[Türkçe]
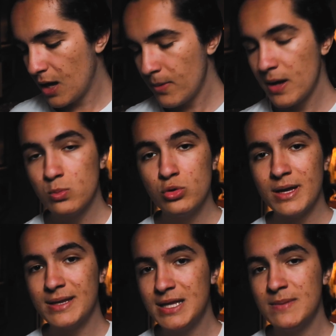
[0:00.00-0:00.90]
Ama
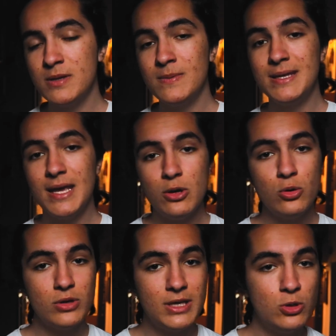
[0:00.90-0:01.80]
bunlar dediğim gibi
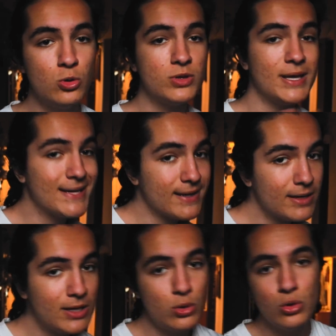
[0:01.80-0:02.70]
geliyor, gidiyor, tekrar
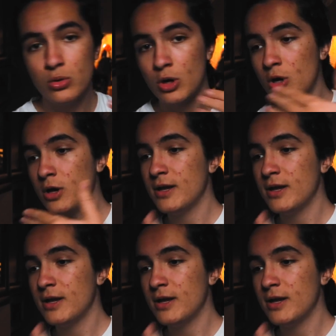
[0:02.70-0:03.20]
geliyor,